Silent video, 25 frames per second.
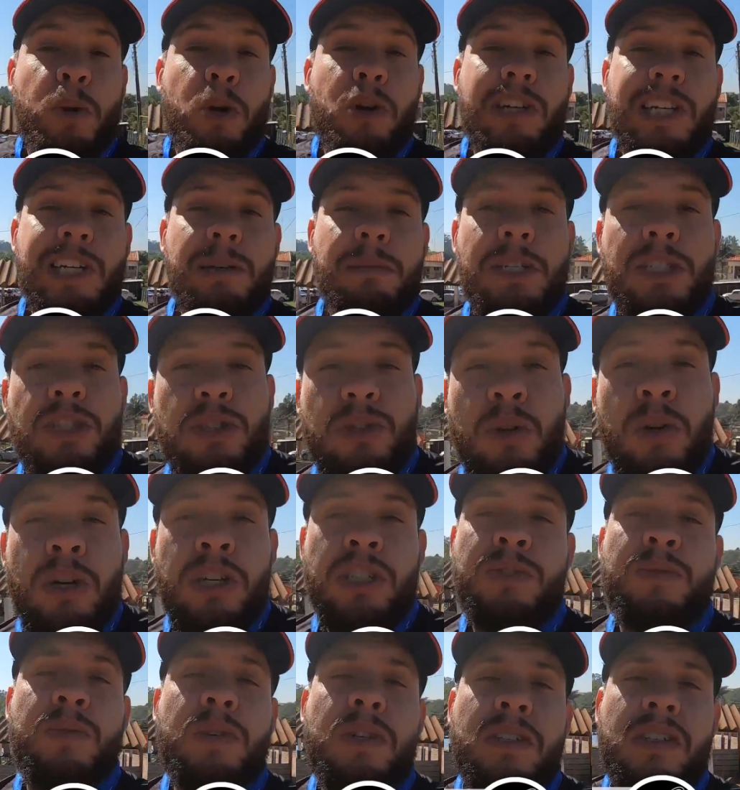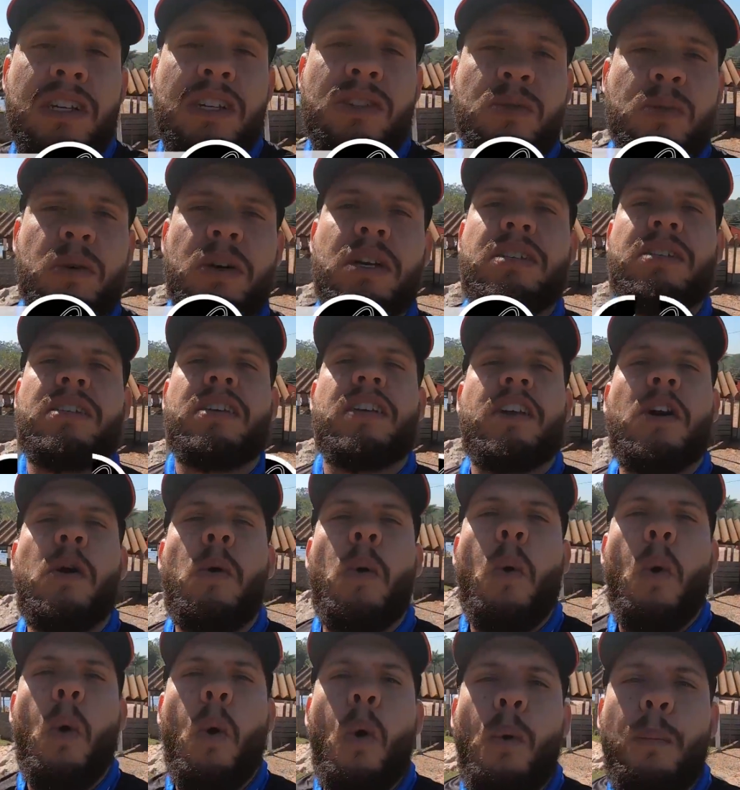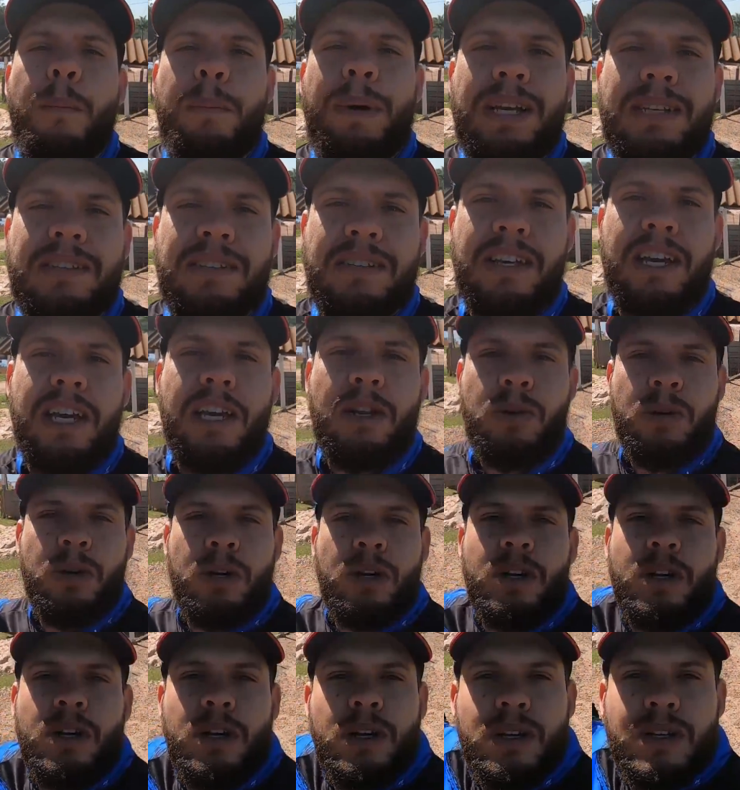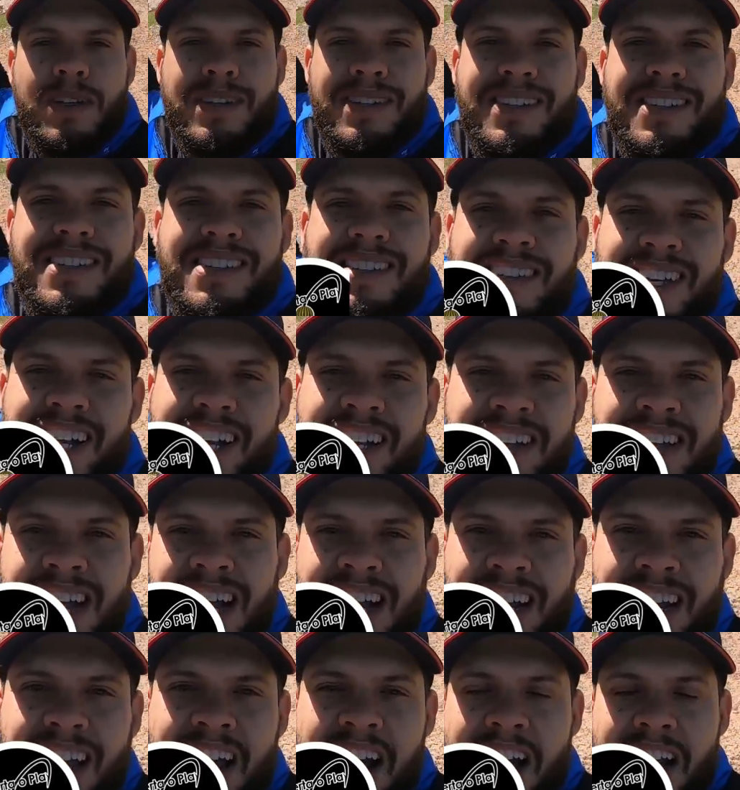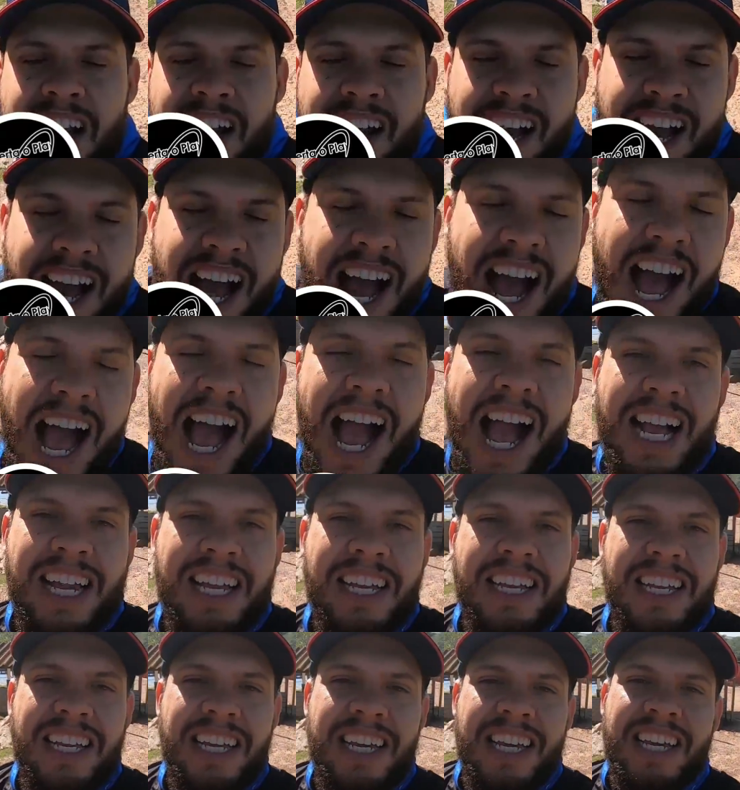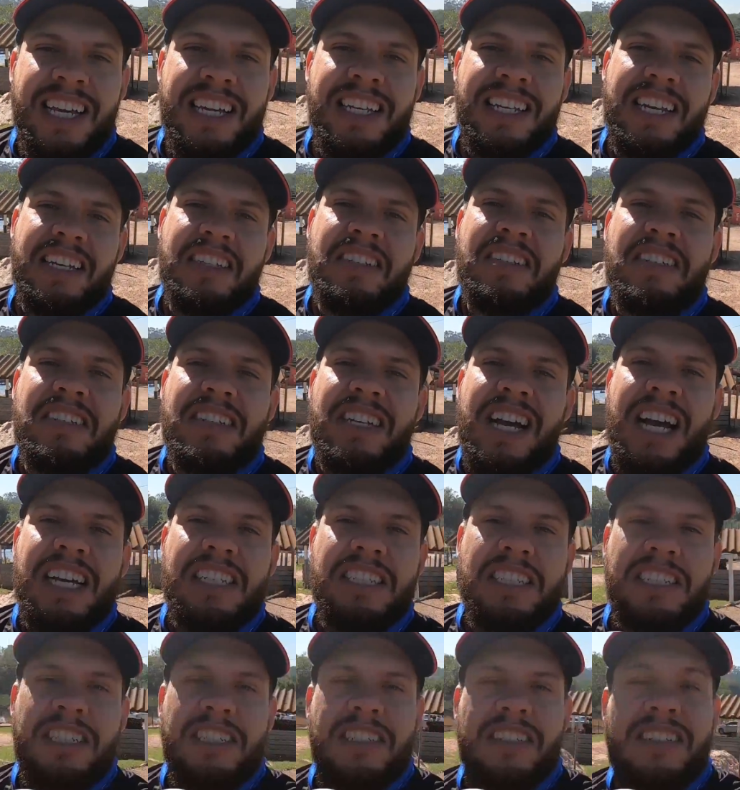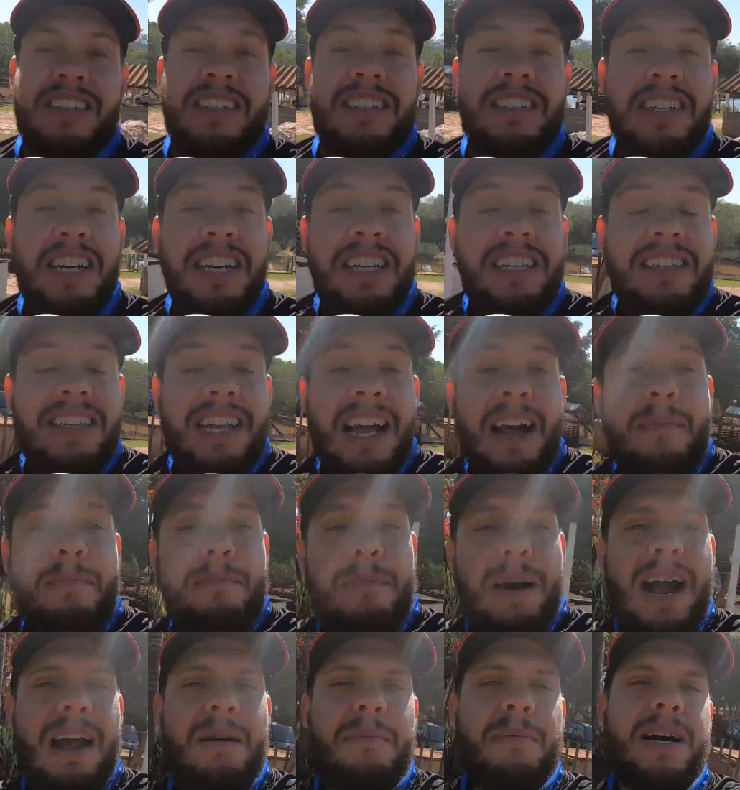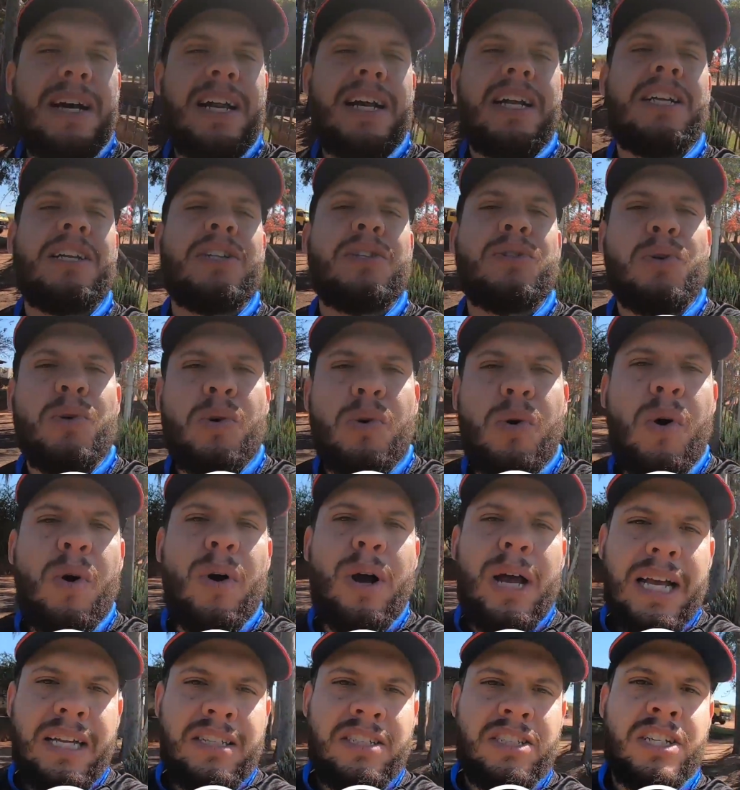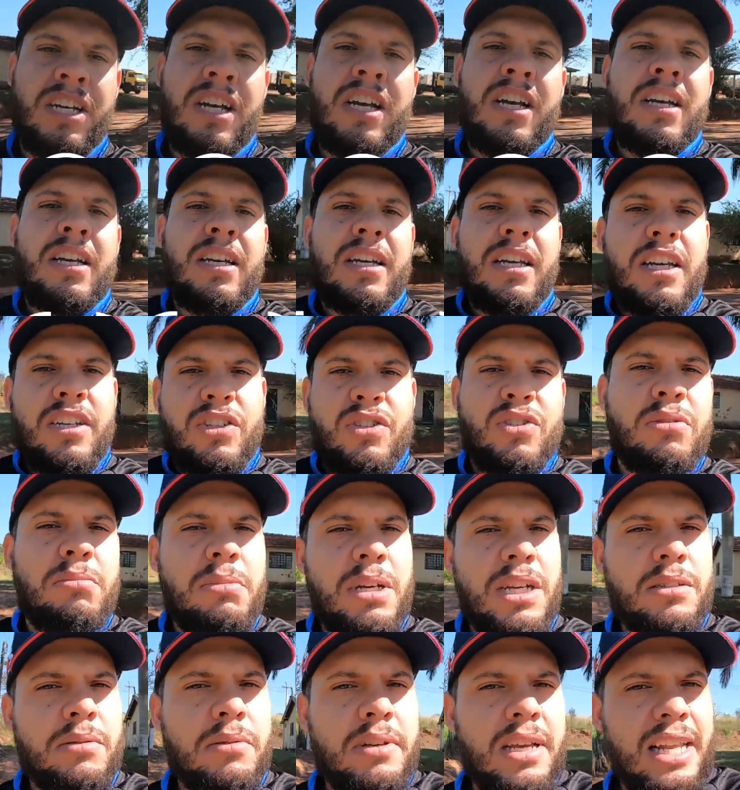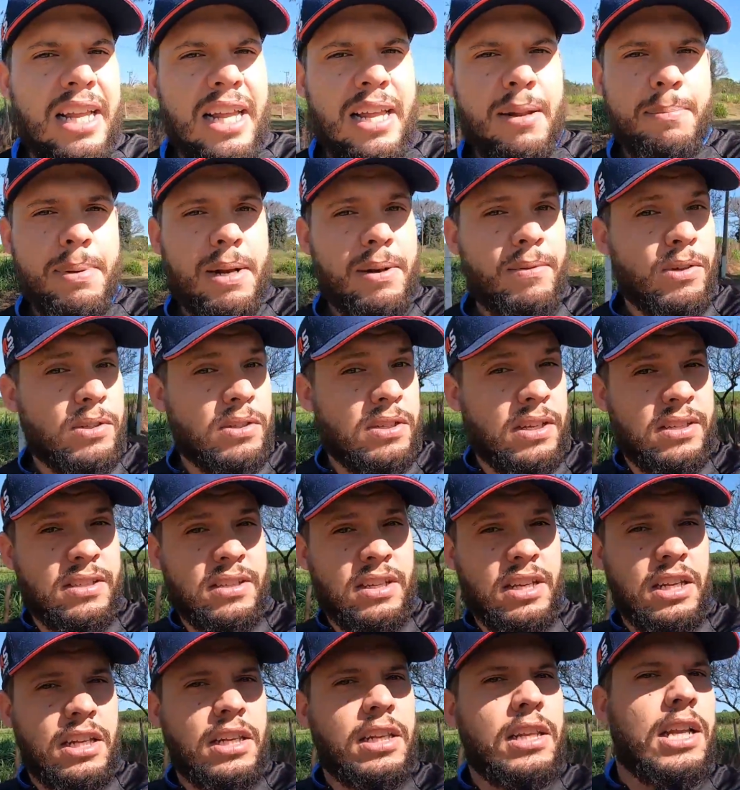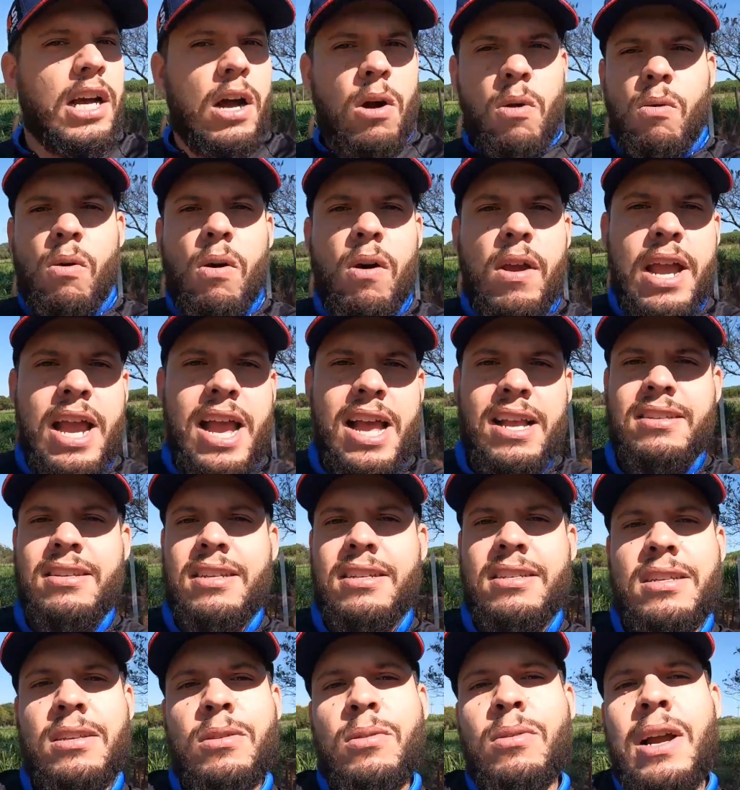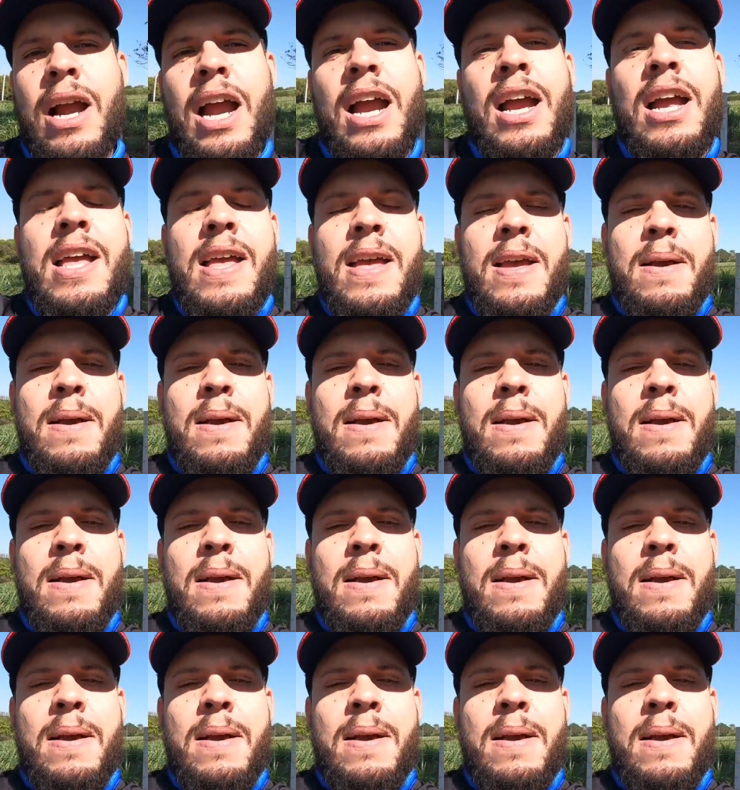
programa de hoje vocês conhecerão o pesqueiro Santa Clara aqui na cidade de Santa Bárbara do Oeste. Isso mesmo galera, para vocês que não conhecem esse lugar